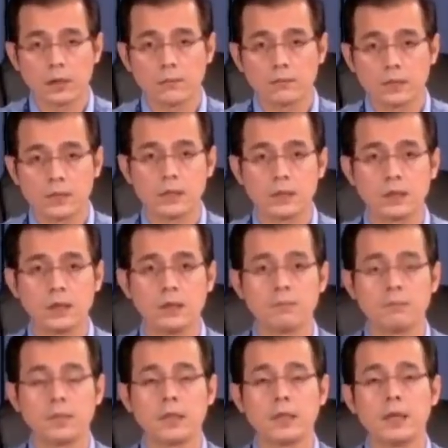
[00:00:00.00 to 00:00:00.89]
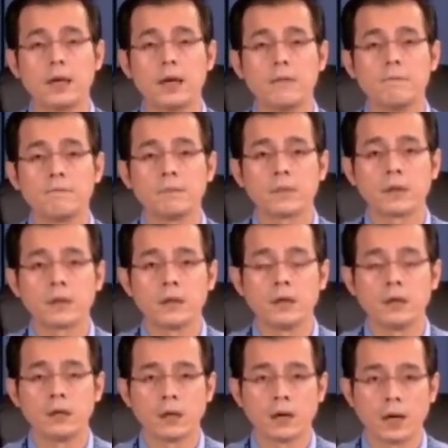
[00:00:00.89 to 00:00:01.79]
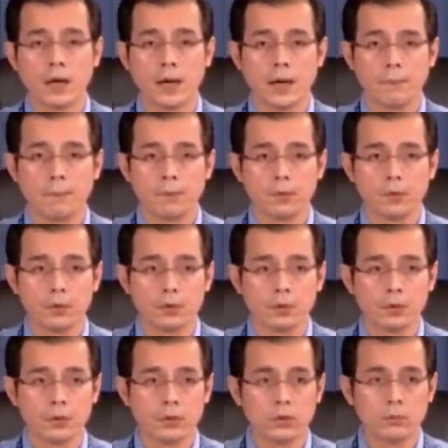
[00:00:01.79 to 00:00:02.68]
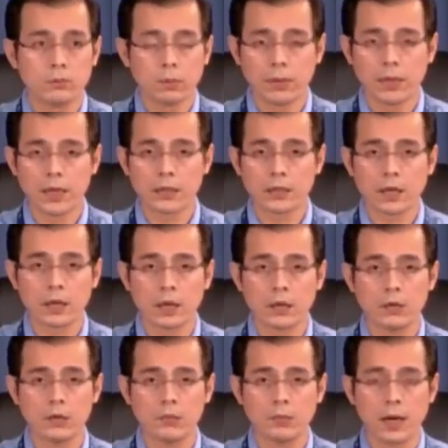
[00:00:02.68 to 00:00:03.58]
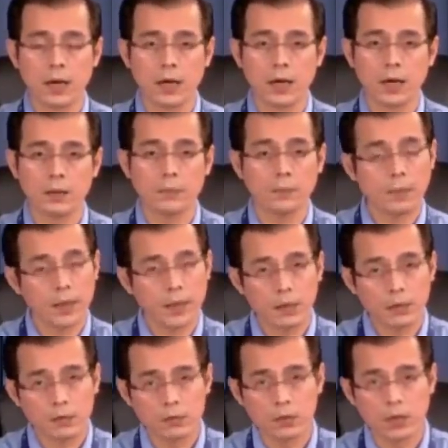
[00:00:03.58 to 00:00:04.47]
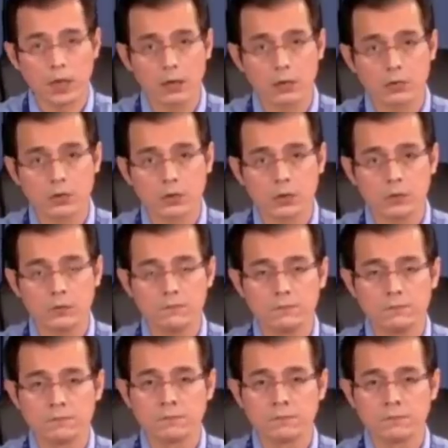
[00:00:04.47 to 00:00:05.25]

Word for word: of the City of Manila. Kaya po, pumanatag kayo mga kababayan ko tagalungsod.